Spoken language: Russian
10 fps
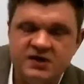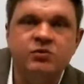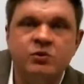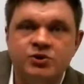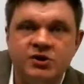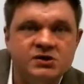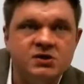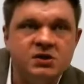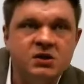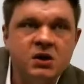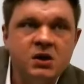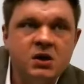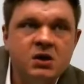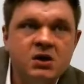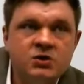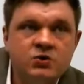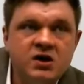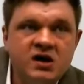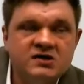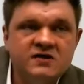было учесть. Тут
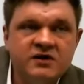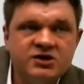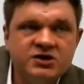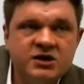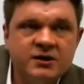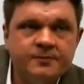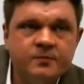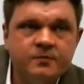гораздо важнее